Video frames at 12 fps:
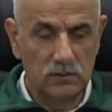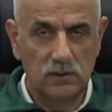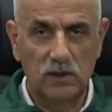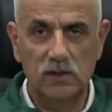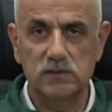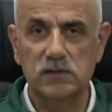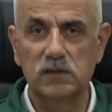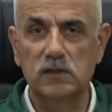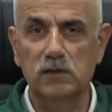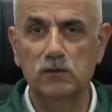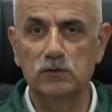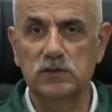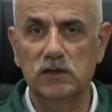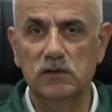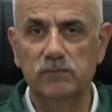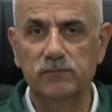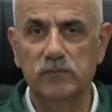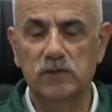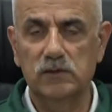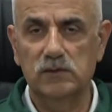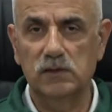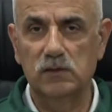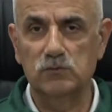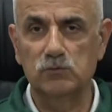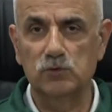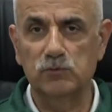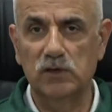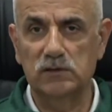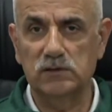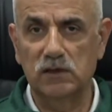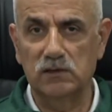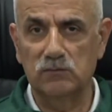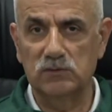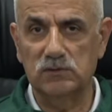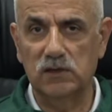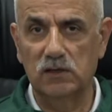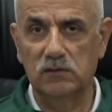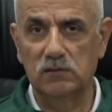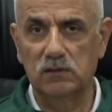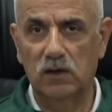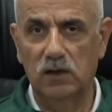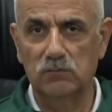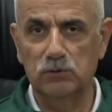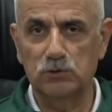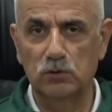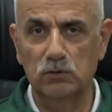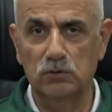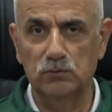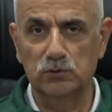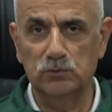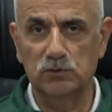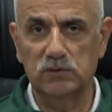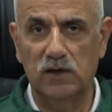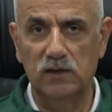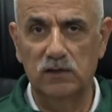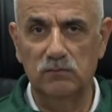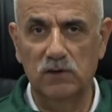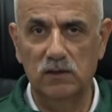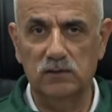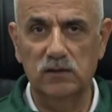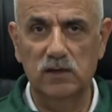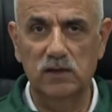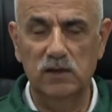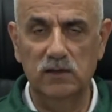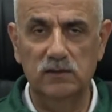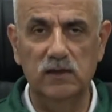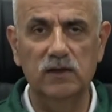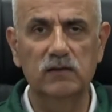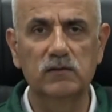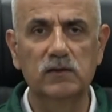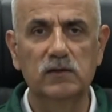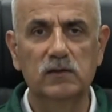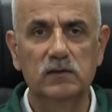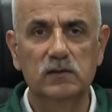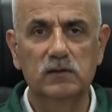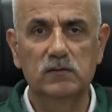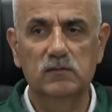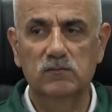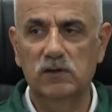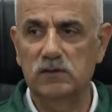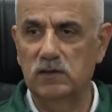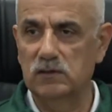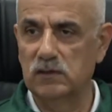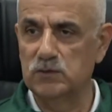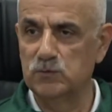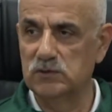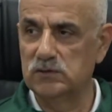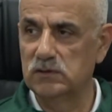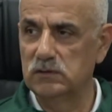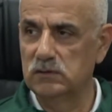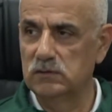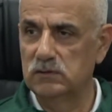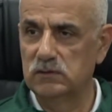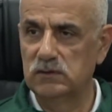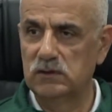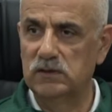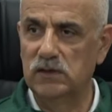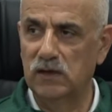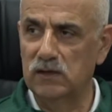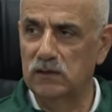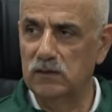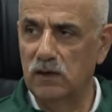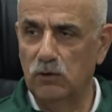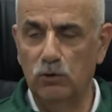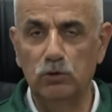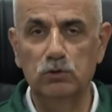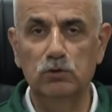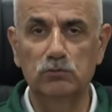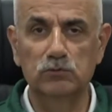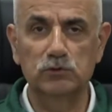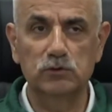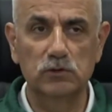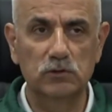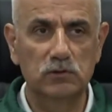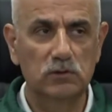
her şeyden önce Sayın Cumhurbaşkanımızdan almış olduğumuz bu talimat gereği de vatandaşımızın yanında olduğumuzu,